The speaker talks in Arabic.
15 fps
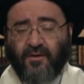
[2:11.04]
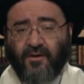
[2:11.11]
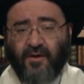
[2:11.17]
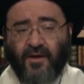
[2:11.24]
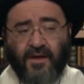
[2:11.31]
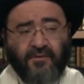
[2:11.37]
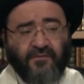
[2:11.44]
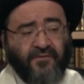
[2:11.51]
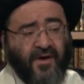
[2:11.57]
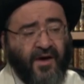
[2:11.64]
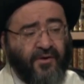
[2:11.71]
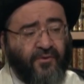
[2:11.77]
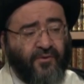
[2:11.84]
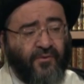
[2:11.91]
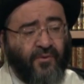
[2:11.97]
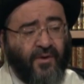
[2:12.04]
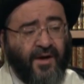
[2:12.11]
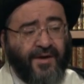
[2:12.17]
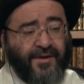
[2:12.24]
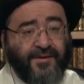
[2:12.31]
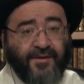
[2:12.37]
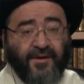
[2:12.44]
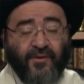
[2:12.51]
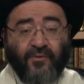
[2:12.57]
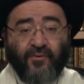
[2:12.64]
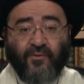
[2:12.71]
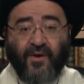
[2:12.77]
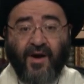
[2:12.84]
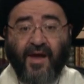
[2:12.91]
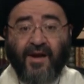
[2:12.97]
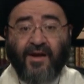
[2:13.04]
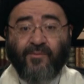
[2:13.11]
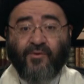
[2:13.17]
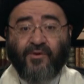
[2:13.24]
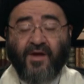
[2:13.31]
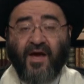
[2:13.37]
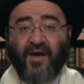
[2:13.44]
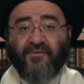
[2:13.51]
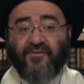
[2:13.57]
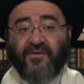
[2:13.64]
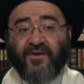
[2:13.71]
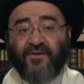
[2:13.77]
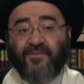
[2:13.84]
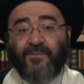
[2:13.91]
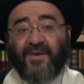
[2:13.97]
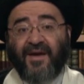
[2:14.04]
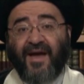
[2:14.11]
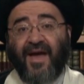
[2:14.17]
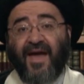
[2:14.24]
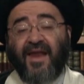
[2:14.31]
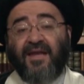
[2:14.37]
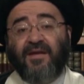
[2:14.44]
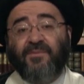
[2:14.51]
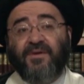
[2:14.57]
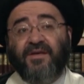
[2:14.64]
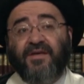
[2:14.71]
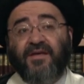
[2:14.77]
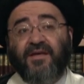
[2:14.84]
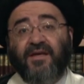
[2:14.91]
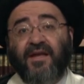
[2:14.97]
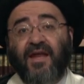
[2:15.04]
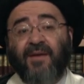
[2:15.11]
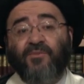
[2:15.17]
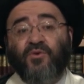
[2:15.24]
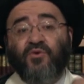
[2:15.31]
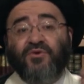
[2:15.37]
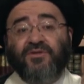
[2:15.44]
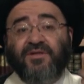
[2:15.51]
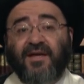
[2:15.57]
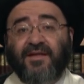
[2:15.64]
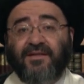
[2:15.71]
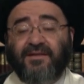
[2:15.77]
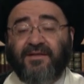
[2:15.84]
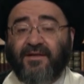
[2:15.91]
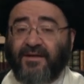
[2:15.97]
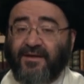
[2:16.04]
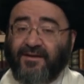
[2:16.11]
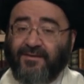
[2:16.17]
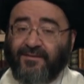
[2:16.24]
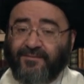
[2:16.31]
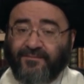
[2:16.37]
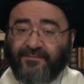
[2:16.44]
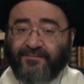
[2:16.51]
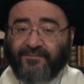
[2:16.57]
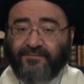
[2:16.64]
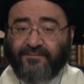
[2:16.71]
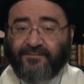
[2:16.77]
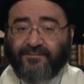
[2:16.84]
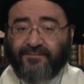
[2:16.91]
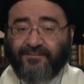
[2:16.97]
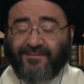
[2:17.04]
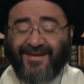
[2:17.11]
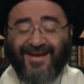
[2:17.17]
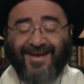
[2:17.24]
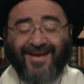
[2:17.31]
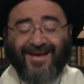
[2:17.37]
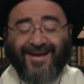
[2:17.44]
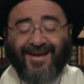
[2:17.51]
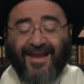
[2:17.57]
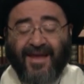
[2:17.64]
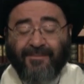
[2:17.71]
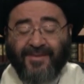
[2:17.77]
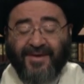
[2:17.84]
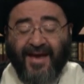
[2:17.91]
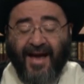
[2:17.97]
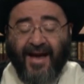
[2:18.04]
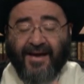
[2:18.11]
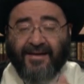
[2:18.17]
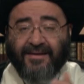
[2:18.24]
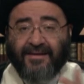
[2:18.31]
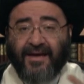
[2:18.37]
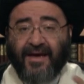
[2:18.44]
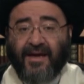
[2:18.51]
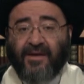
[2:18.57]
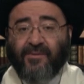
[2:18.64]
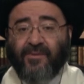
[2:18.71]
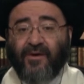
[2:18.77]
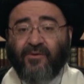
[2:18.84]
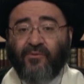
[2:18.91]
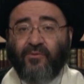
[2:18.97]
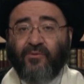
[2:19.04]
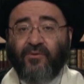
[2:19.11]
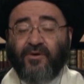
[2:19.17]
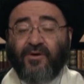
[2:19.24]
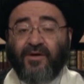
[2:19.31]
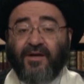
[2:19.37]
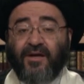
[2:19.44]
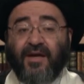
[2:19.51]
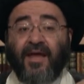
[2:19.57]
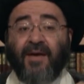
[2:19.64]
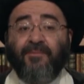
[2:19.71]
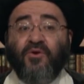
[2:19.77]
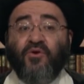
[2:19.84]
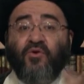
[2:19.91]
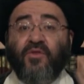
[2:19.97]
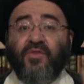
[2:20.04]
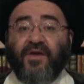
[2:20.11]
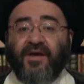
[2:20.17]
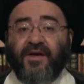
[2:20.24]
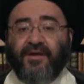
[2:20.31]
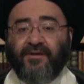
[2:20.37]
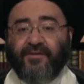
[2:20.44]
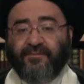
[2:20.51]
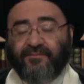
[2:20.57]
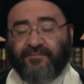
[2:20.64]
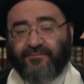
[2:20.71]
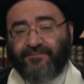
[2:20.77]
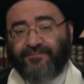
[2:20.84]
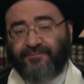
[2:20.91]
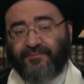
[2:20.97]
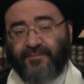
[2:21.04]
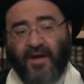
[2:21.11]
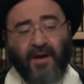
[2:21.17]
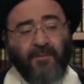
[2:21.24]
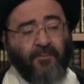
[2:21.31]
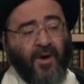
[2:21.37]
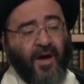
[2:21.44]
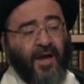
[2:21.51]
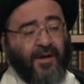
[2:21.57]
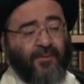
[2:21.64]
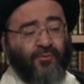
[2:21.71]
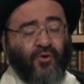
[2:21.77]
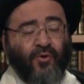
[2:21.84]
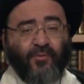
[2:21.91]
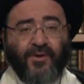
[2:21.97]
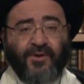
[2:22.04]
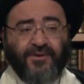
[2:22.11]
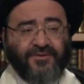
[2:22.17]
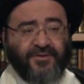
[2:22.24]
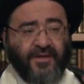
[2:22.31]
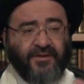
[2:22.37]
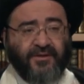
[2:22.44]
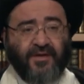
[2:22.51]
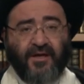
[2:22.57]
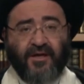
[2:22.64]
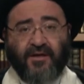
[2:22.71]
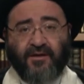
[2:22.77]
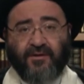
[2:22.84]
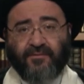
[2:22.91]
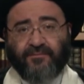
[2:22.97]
الفرق هو أنه المنافق بقلبه لم يصدق لم يعقد قلبه لم يذعن أما المؤمن صدق